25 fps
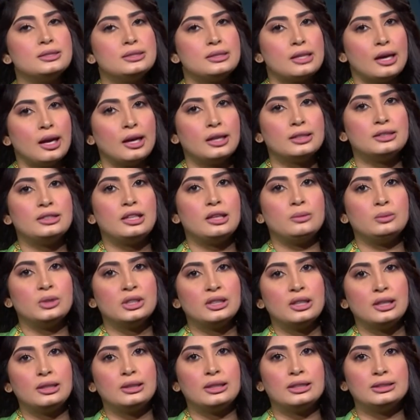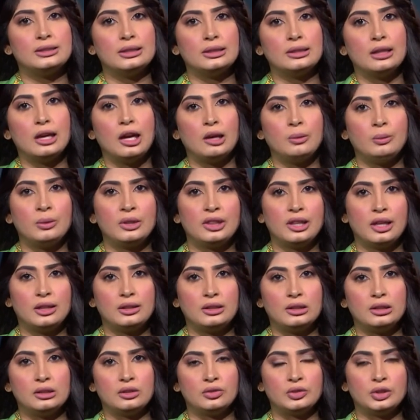تحت مظلة القابضة
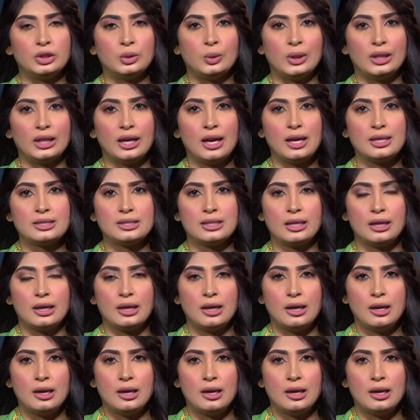للنفط والغاز